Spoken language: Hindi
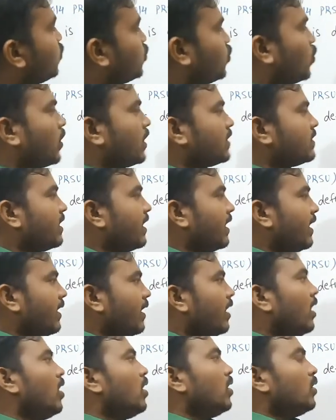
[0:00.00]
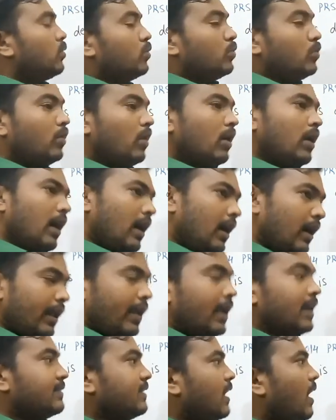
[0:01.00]
बहुत छोटा सा है तो
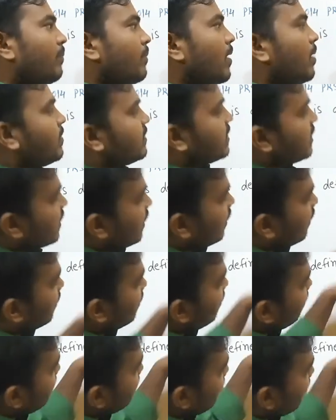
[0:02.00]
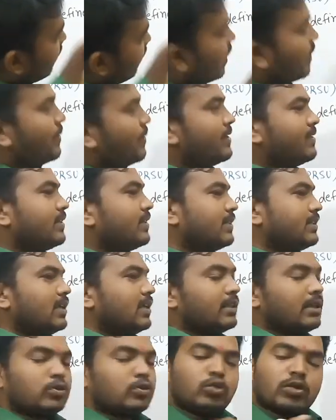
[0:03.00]
हर एग्जाम में हमेशा क्या करना है हर डेफिनेशन के
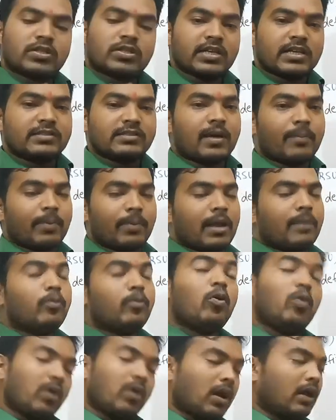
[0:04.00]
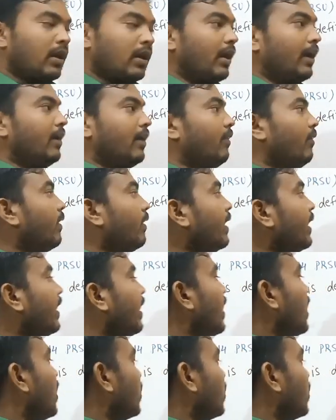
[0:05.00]
साथ एक छोटा सा एग्जाम्पल आपको रखना है ओके